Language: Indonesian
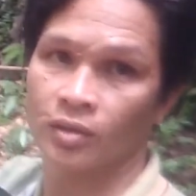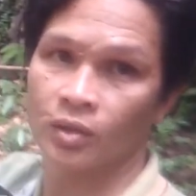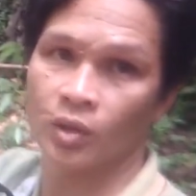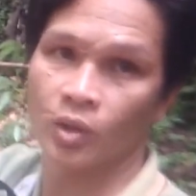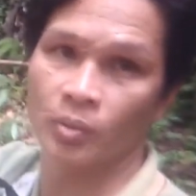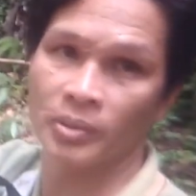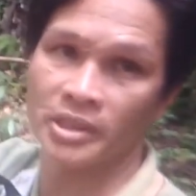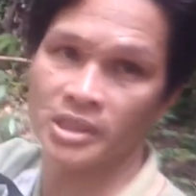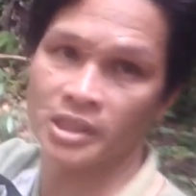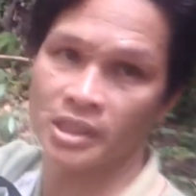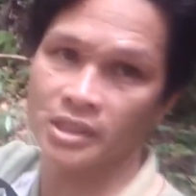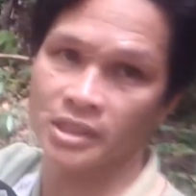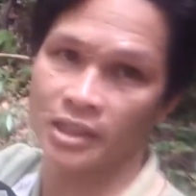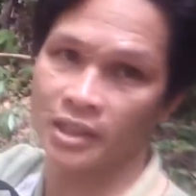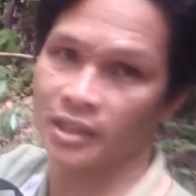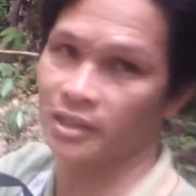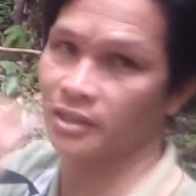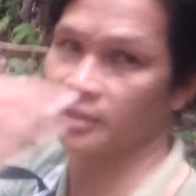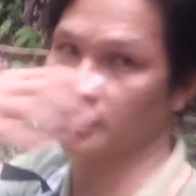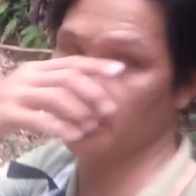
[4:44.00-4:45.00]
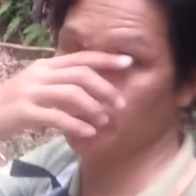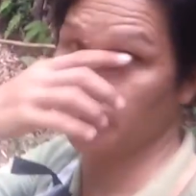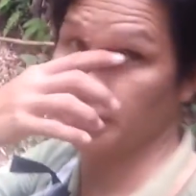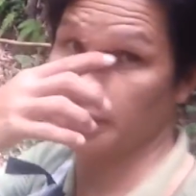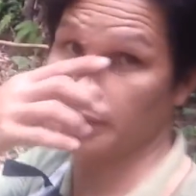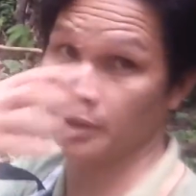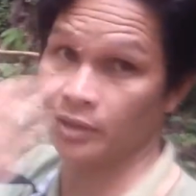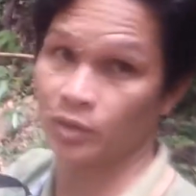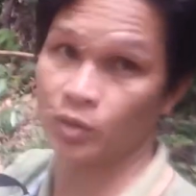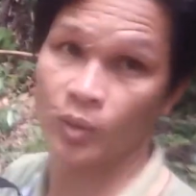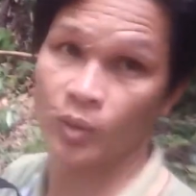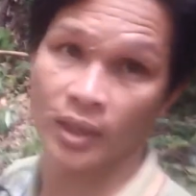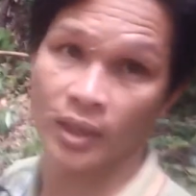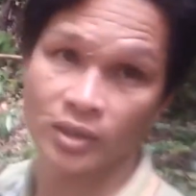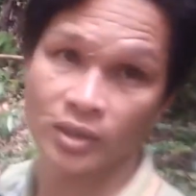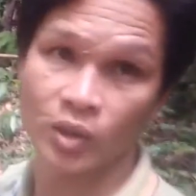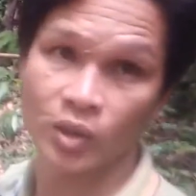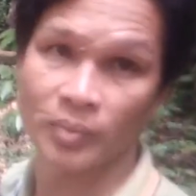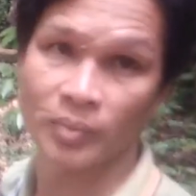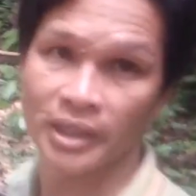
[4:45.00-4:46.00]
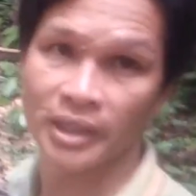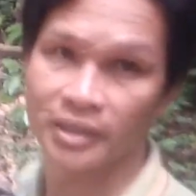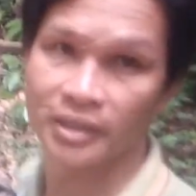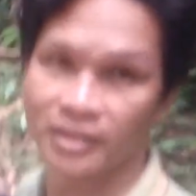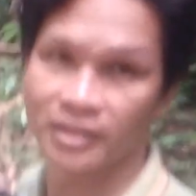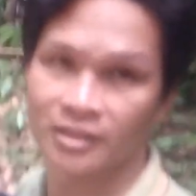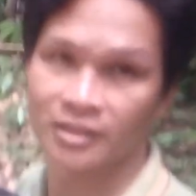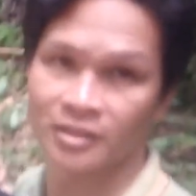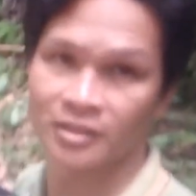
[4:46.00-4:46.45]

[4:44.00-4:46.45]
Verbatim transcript: komen saja di ruangan komen